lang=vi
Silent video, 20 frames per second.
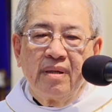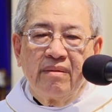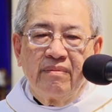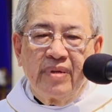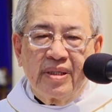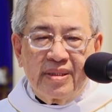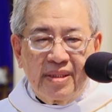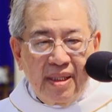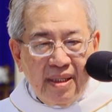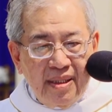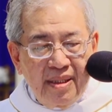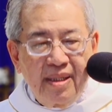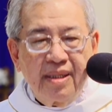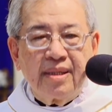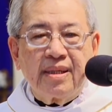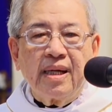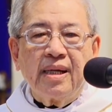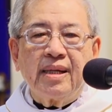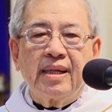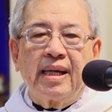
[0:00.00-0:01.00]
và tất
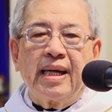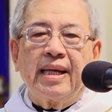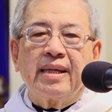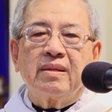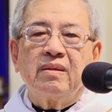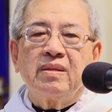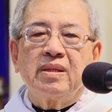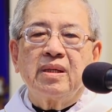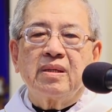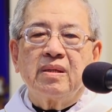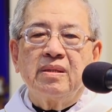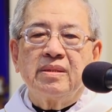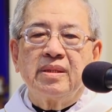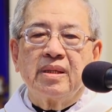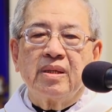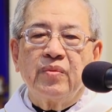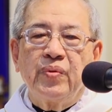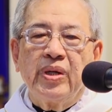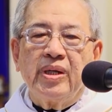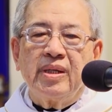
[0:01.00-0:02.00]
nhiên các ngài có khi có
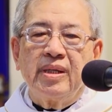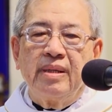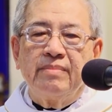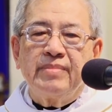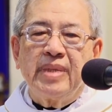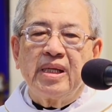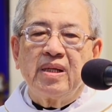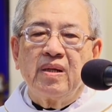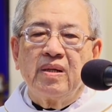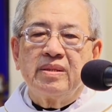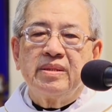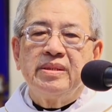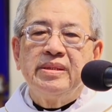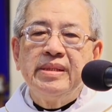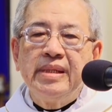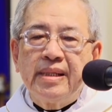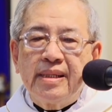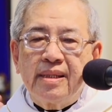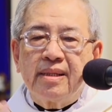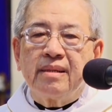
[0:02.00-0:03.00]
những khuyết điểm này nọ
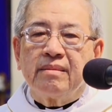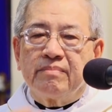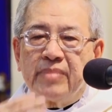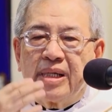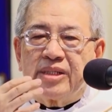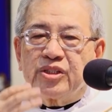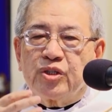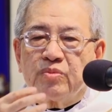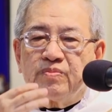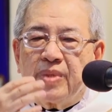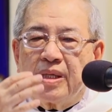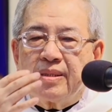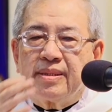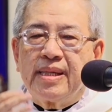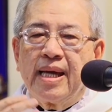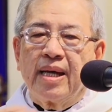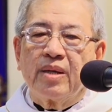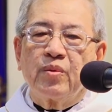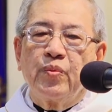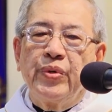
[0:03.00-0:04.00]
nhưng mà chúng ta
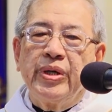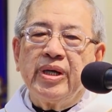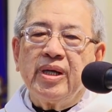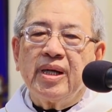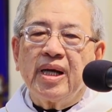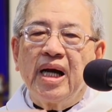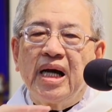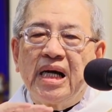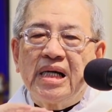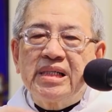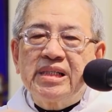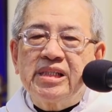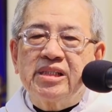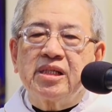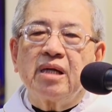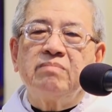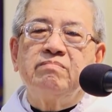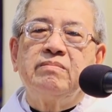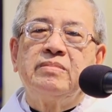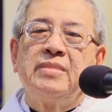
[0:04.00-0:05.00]
giải quyết ở
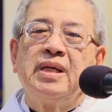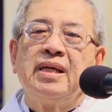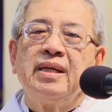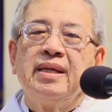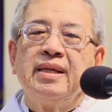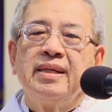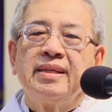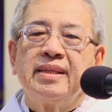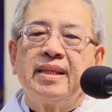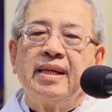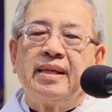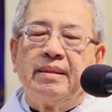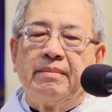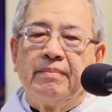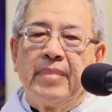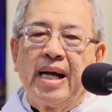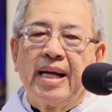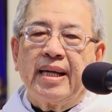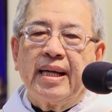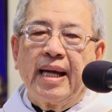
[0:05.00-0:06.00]
trong tình
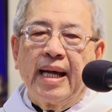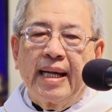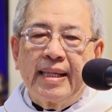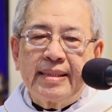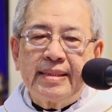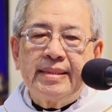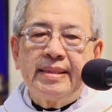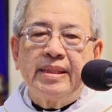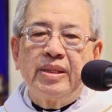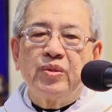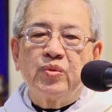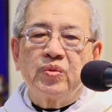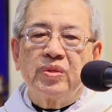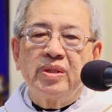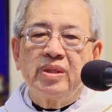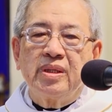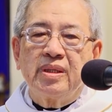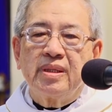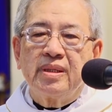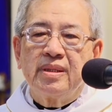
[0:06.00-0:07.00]
bác ái yêu
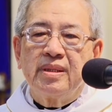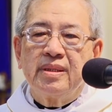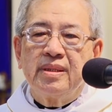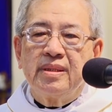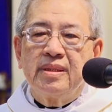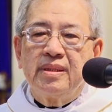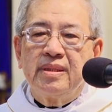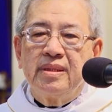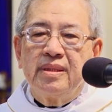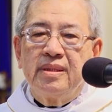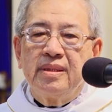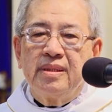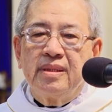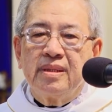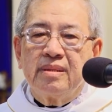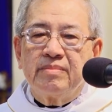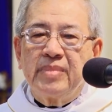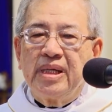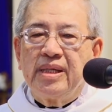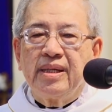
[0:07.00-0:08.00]
thương
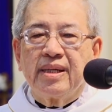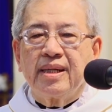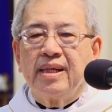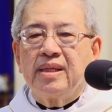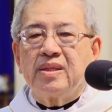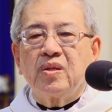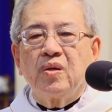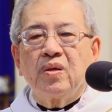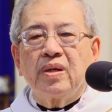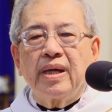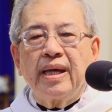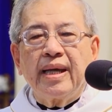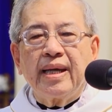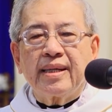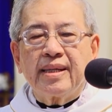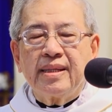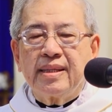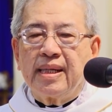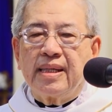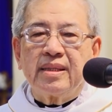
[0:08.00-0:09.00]
bởi vì khi tôi nghe
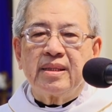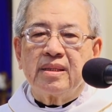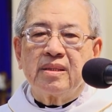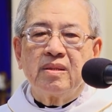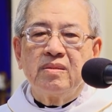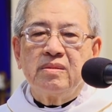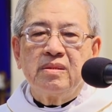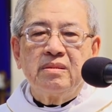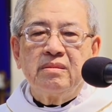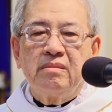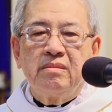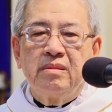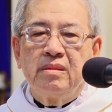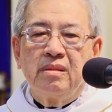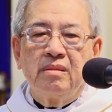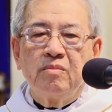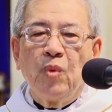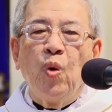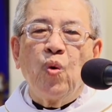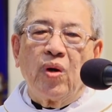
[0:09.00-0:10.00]
cái này tôi
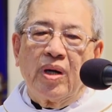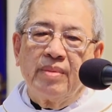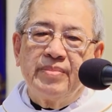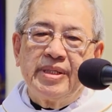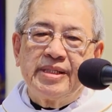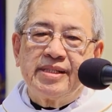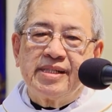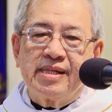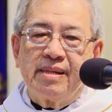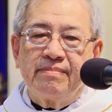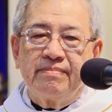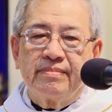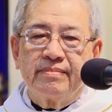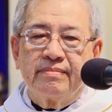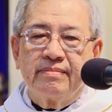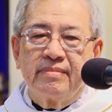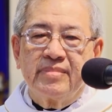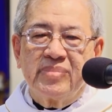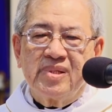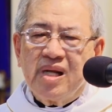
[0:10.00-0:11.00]
buồn lắm anh chị em
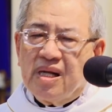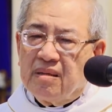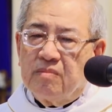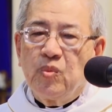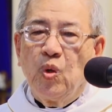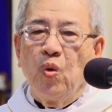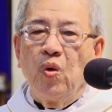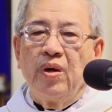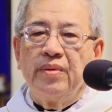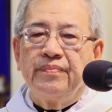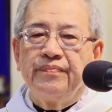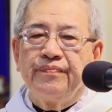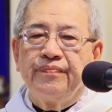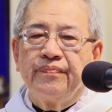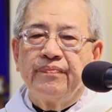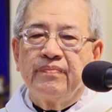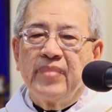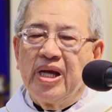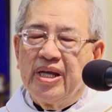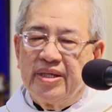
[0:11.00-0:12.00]
rất buồn
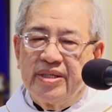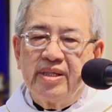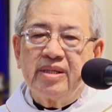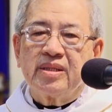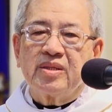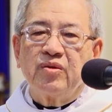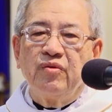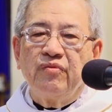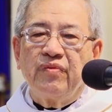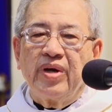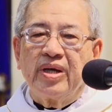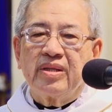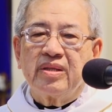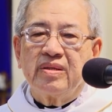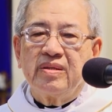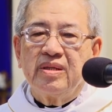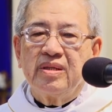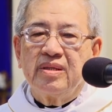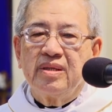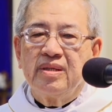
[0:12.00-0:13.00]
bề trên cũng vậy
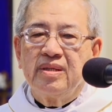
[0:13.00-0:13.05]
thôi